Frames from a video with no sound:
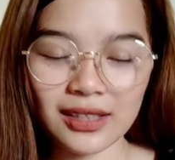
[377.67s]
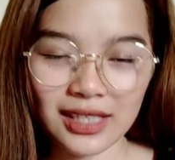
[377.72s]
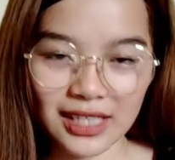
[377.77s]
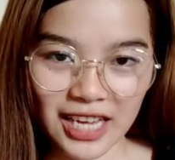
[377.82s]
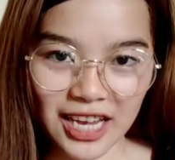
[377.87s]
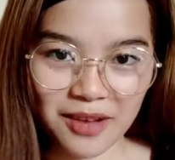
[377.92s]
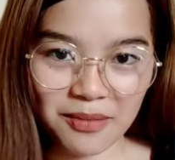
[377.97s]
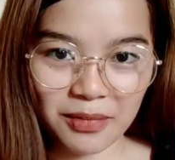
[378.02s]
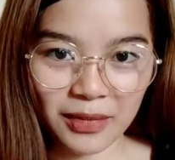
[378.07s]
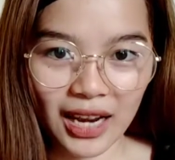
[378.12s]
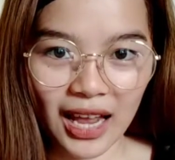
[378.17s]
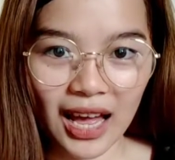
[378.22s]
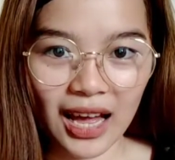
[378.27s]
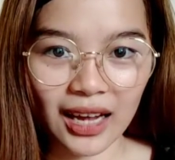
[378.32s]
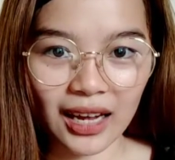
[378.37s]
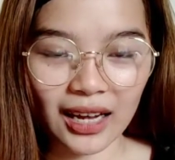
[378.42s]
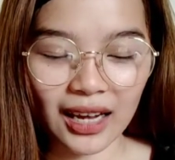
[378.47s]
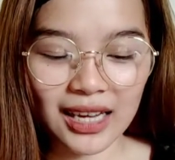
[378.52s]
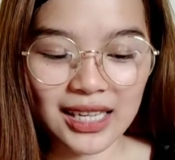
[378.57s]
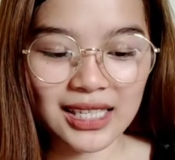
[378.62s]
same
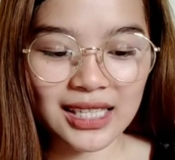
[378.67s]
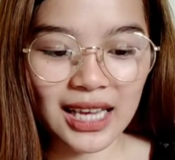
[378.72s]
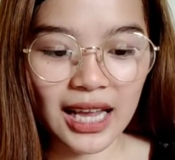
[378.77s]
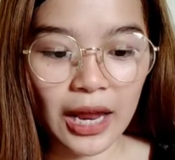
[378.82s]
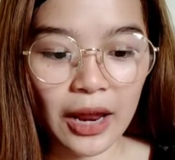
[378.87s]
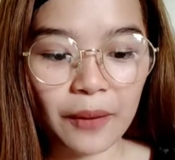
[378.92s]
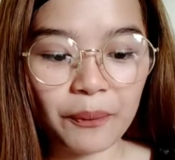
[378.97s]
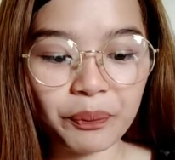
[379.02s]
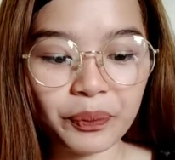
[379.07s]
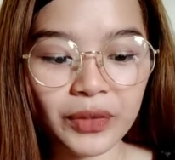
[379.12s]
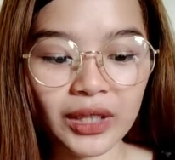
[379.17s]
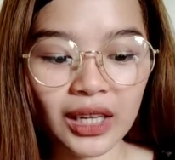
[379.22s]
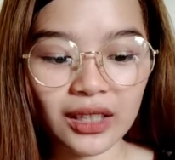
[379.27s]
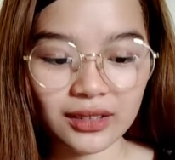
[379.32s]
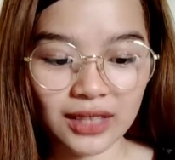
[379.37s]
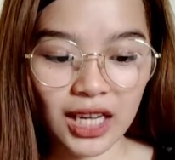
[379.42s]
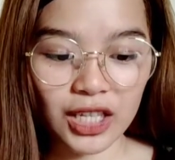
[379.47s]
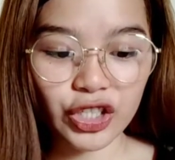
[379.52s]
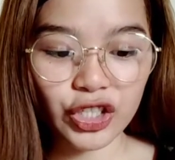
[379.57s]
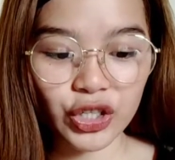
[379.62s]
lang. Kasi
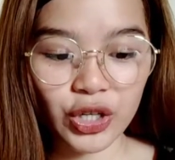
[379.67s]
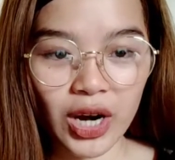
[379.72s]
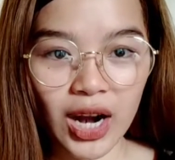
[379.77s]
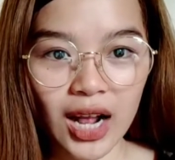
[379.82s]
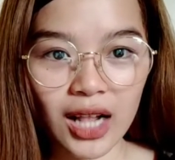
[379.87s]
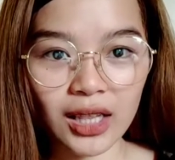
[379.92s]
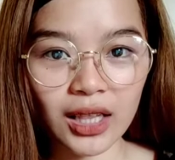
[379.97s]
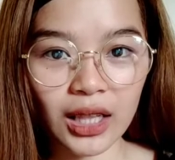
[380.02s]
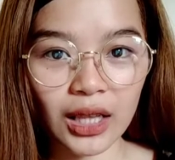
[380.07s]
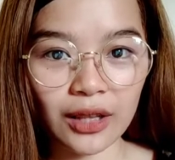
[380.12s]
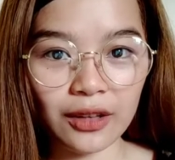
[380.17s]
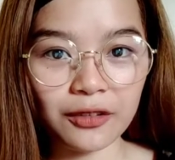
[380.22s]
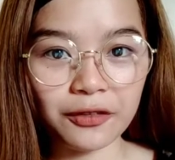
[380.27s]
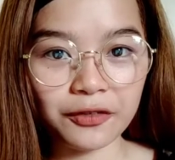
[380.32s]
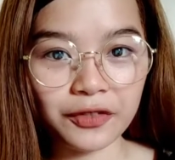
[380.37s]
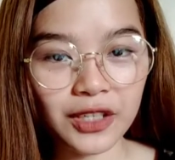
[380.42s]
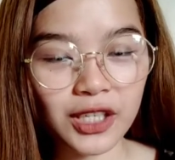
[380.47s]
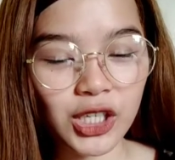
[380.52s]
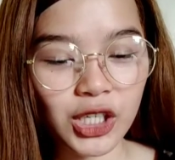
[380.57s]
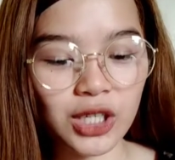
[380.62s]
natural
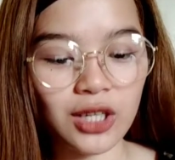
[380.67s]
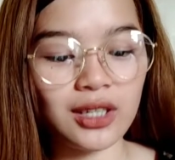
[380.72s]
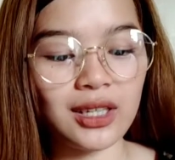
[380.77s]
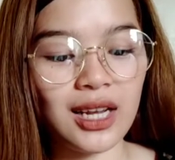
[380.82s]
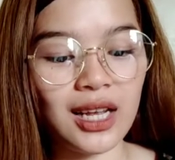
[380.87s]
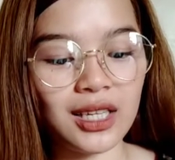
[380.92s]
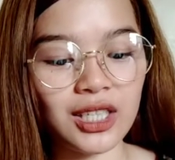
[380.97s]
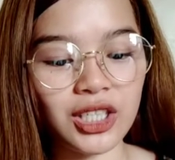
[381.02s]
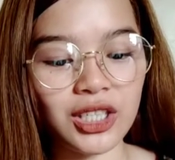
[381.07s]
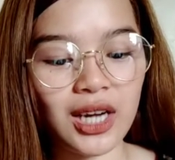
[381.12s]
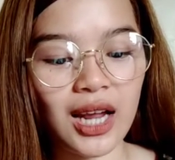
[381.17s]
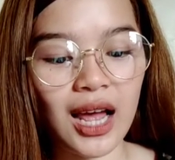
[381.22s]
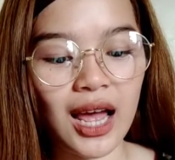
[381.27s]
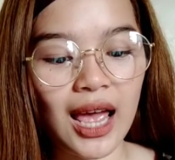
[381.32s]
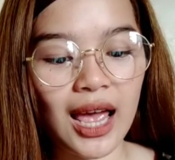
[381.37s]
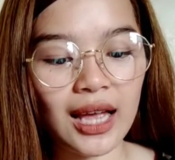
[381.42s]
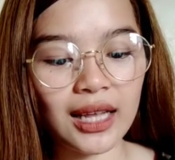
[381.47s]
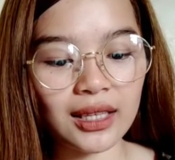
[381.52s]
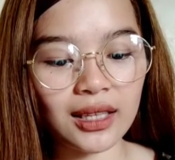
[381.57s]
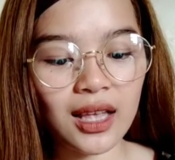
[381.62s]
vision lang
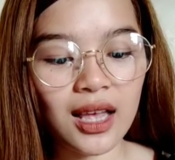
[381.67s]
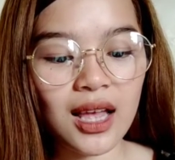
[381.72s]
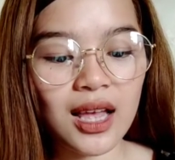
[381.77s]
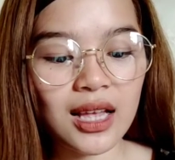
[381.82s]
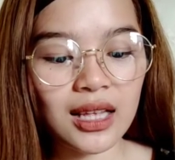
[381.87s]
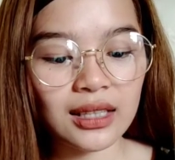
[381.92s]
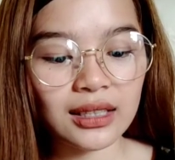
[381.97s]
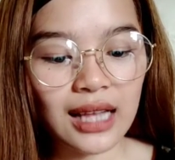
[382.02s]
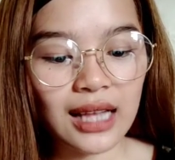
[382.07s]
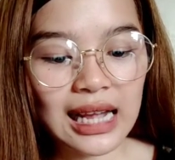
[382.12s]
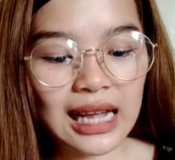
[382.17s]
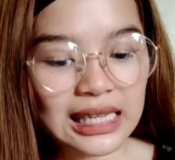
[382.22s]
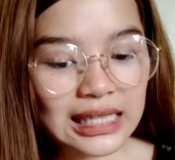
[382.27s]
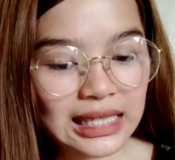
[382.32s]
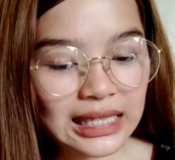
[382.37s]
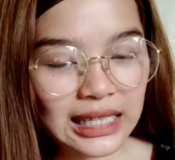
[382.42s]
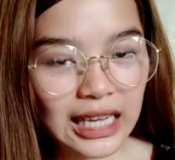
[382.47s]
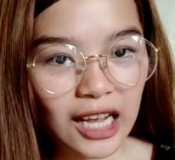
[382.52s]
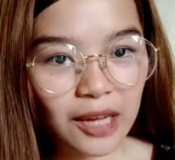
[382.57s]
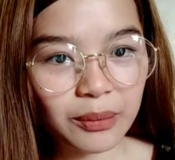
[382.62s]
siya. And dahil
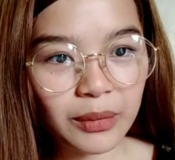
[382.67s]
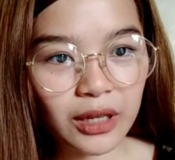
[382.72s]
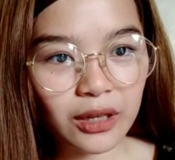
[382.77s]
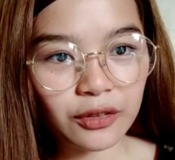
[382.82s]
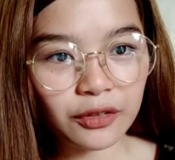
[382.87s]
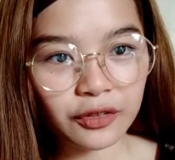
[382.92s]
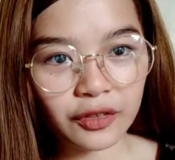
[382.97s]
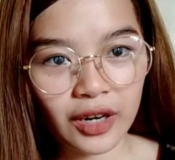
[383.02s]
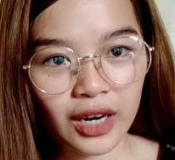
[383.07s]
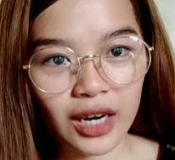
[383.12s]
sinabing